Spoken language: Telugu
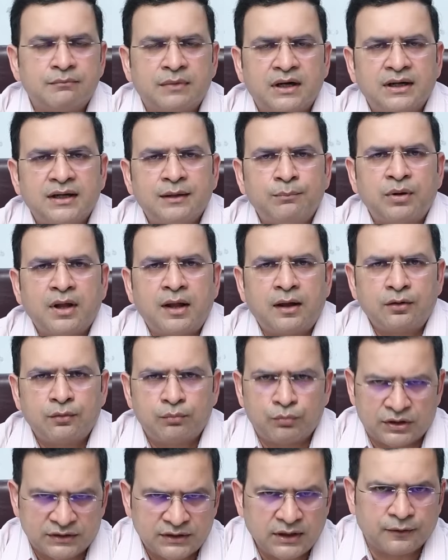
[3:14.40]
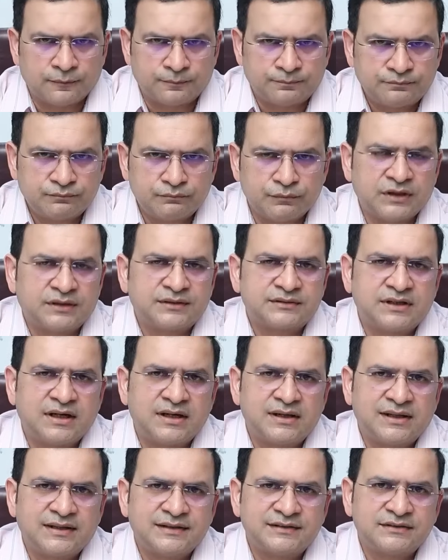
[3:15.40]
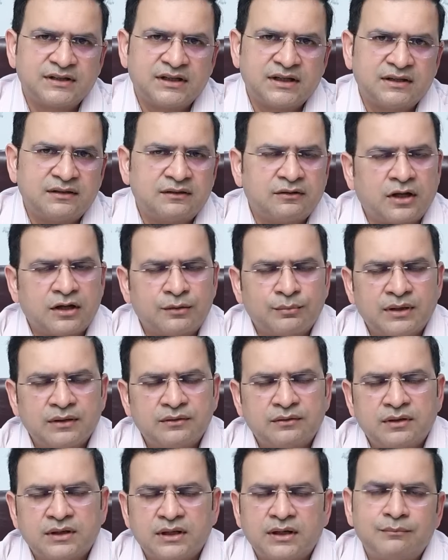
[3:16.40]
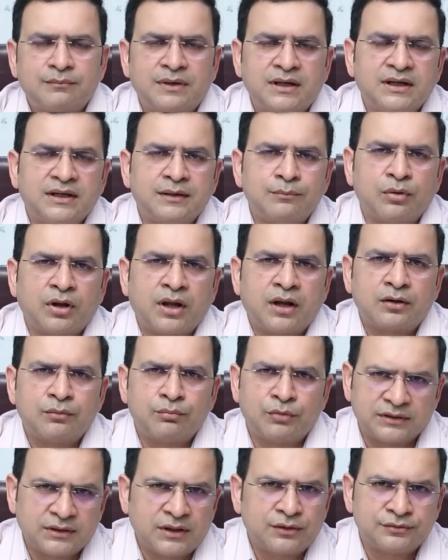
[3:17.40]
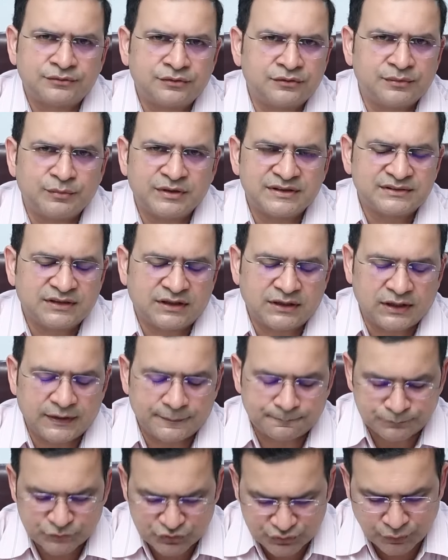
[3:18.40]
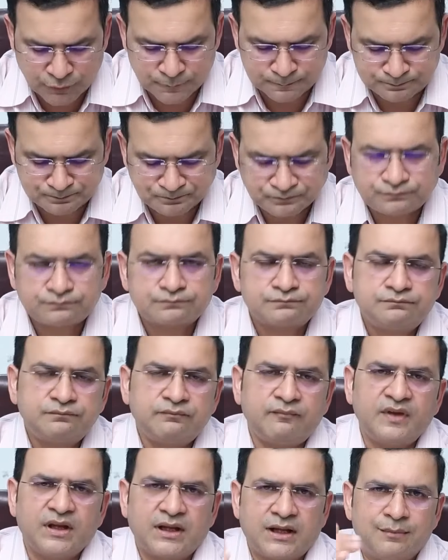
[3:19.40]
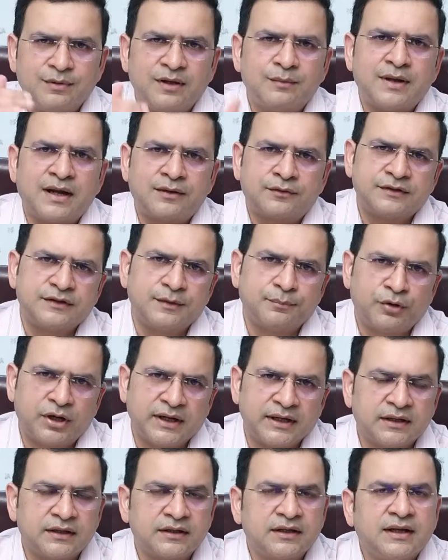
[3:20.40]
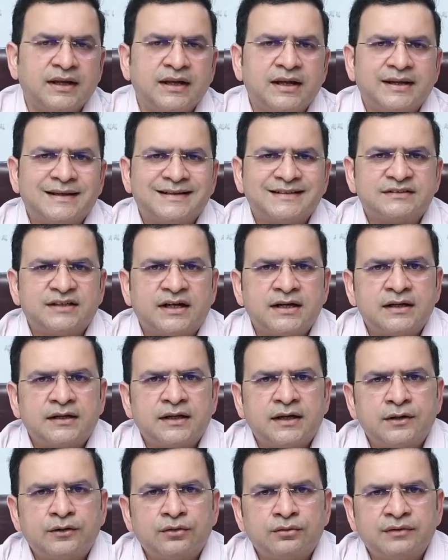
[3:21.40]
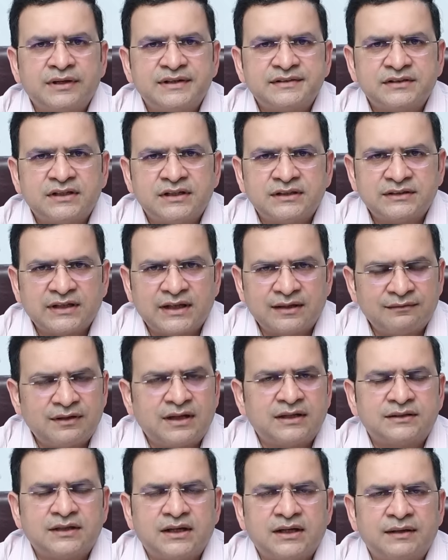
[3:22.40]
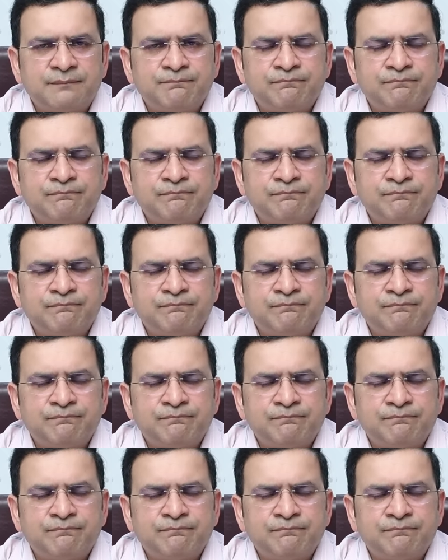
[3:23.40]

మళ్ళీ బ్లాక్ మొదలు మీరు స్టెంట్ వేసినా నార్మల్గా ఉన్నా మళ్ళీ బ్లాక్ మొదలవుతుంది బేసికలీ సో కమింగ్ బ్యాక్ టు ద పాయింట్ స్టెంట్ అంటూ వేసిన తర్వాత